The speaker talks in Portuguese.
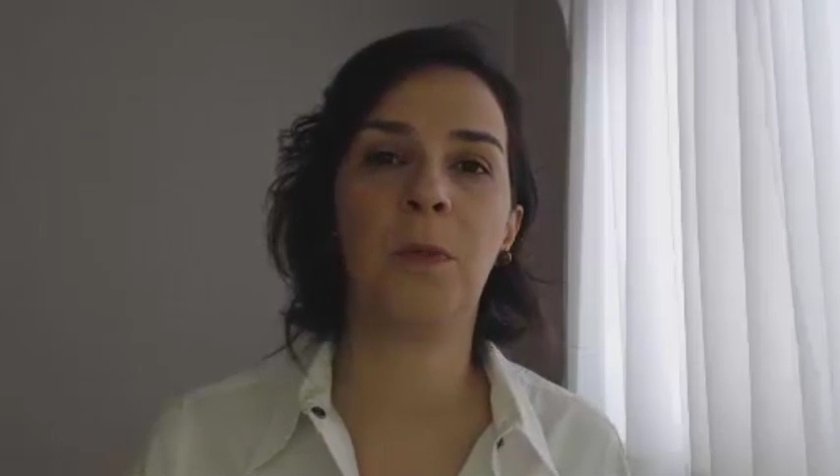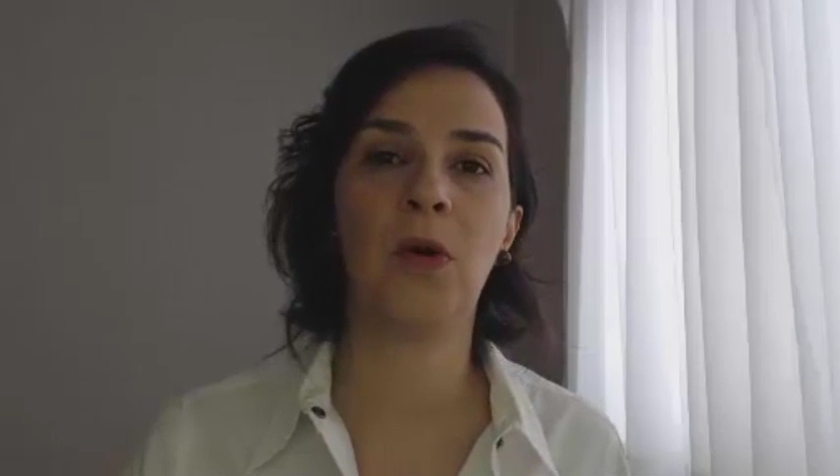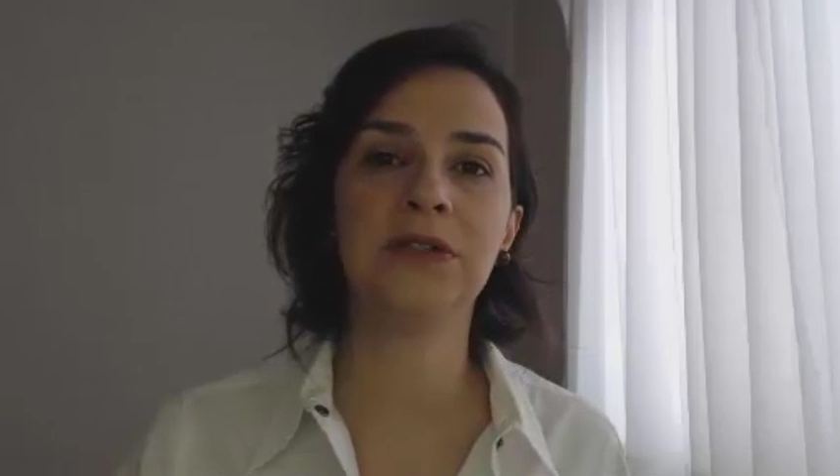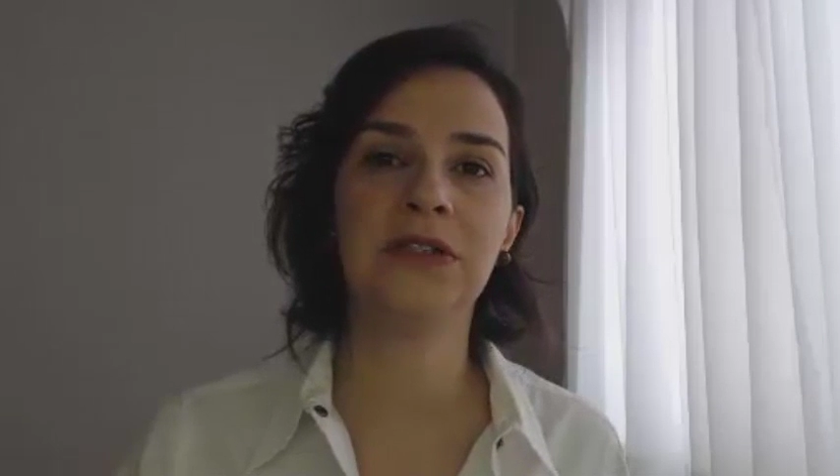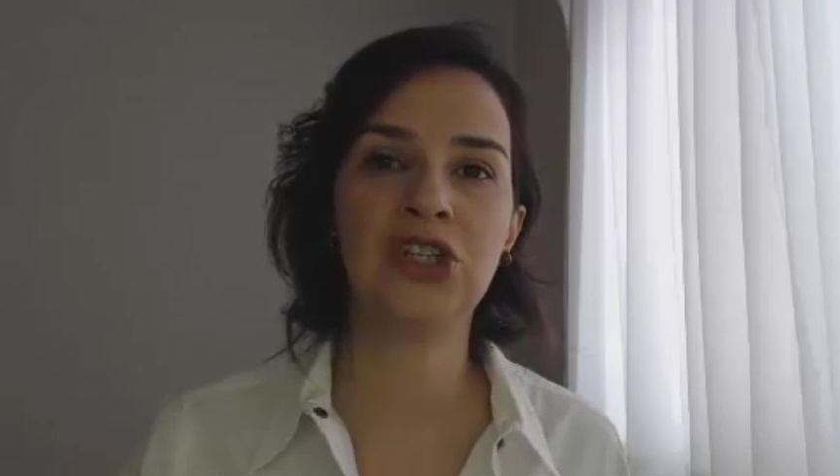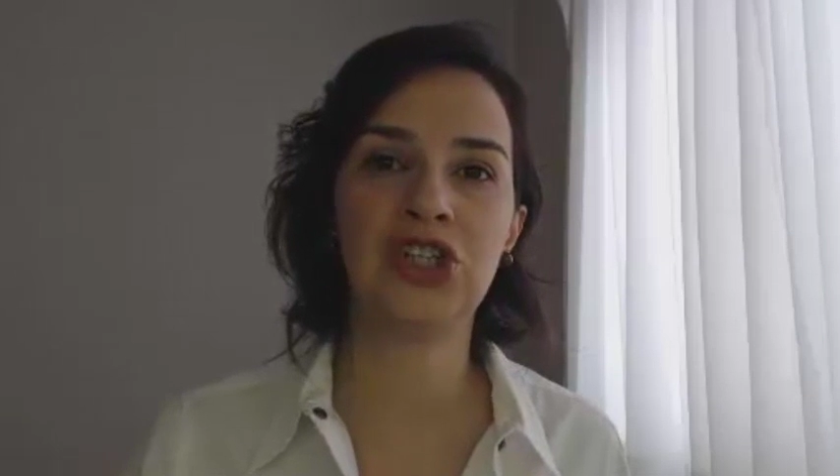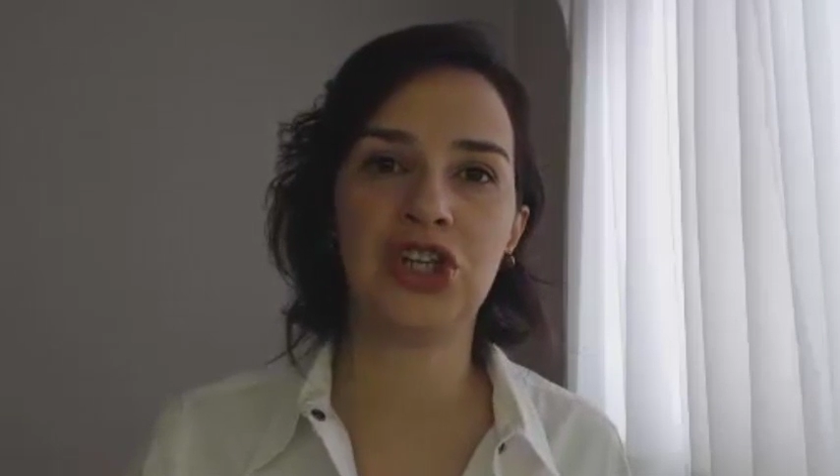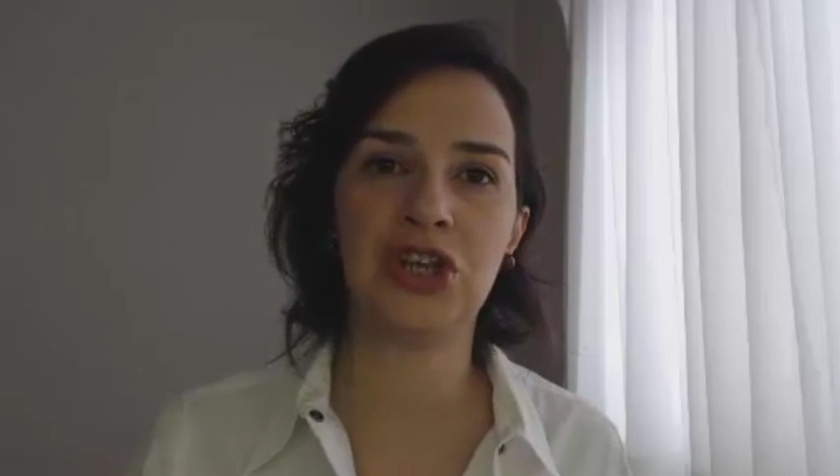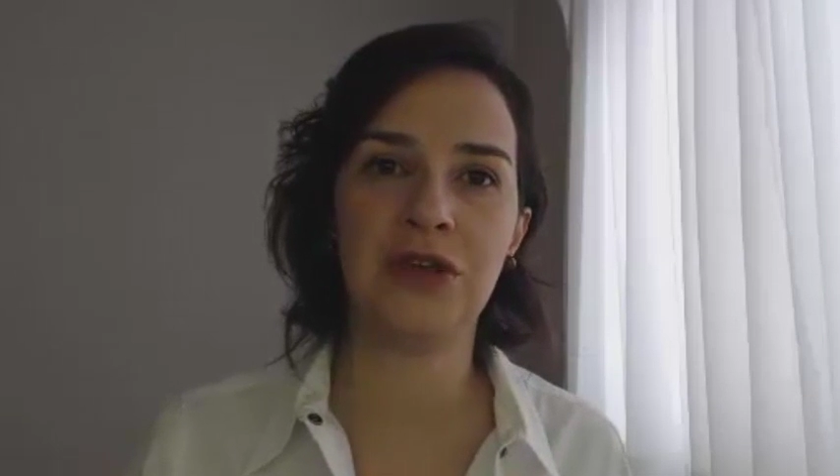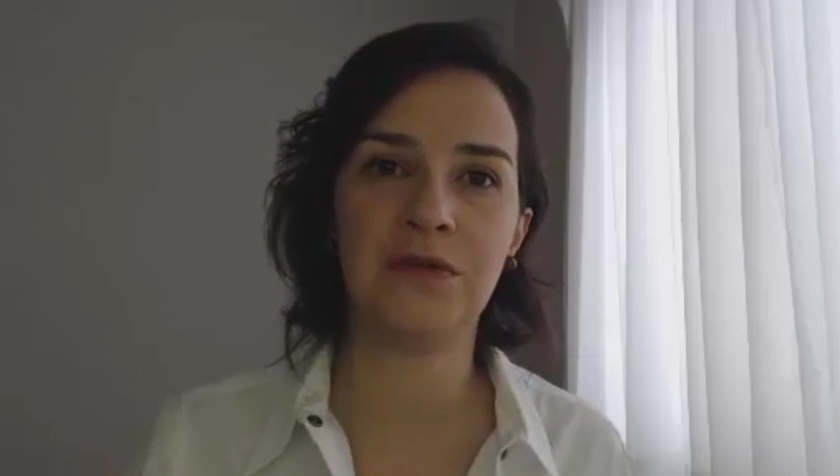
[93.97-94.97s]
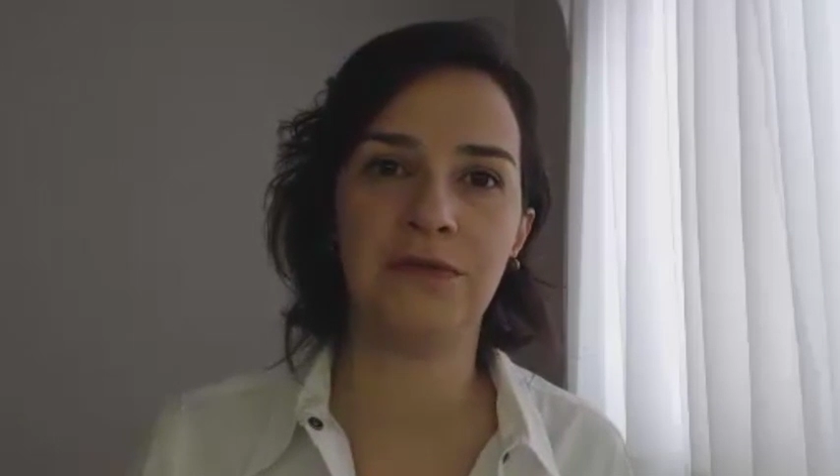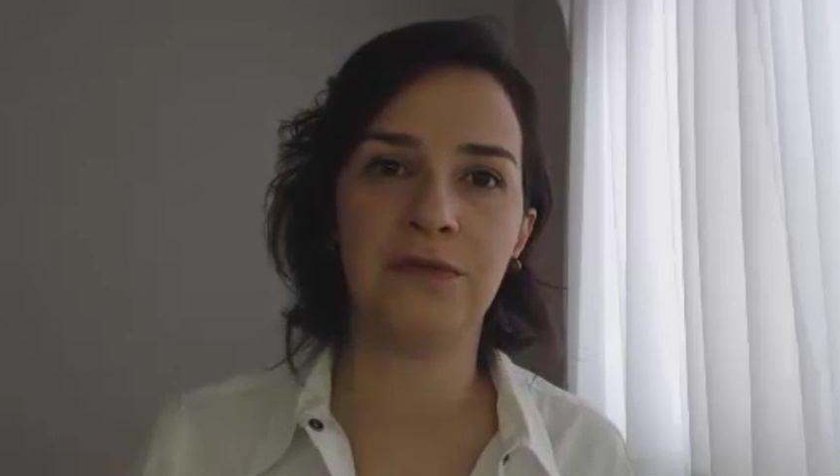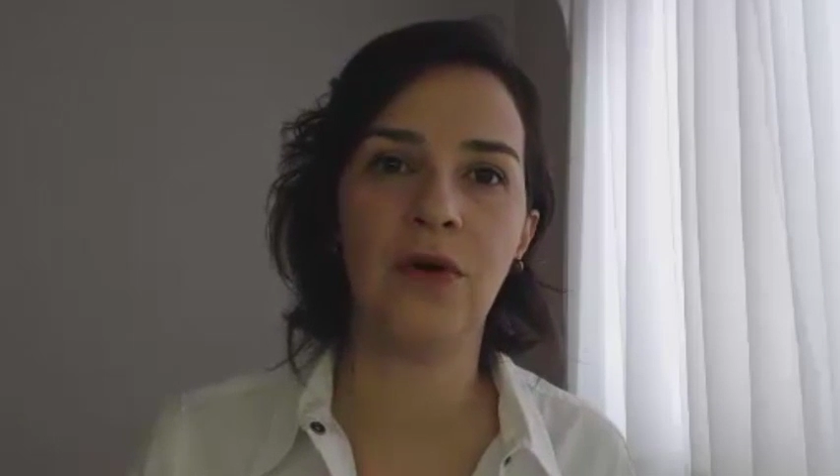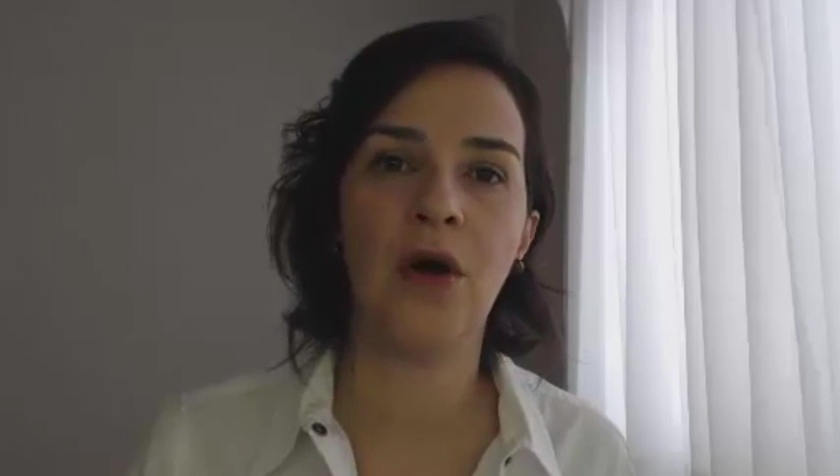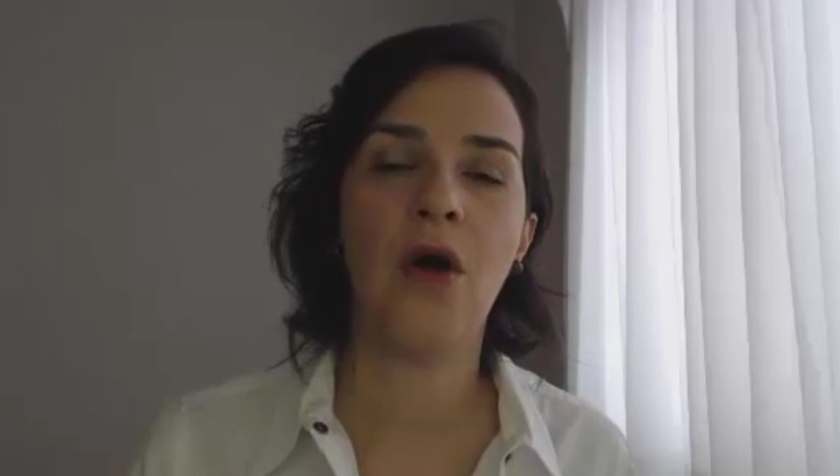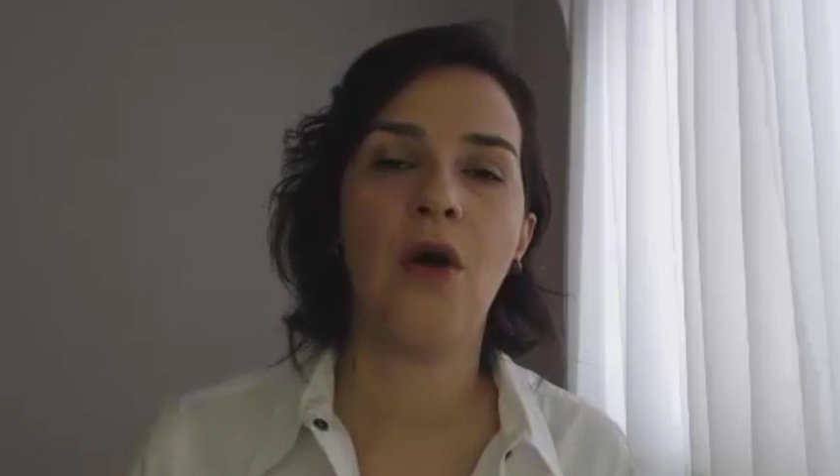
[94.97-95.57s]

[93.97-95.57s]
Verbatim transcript: positivo,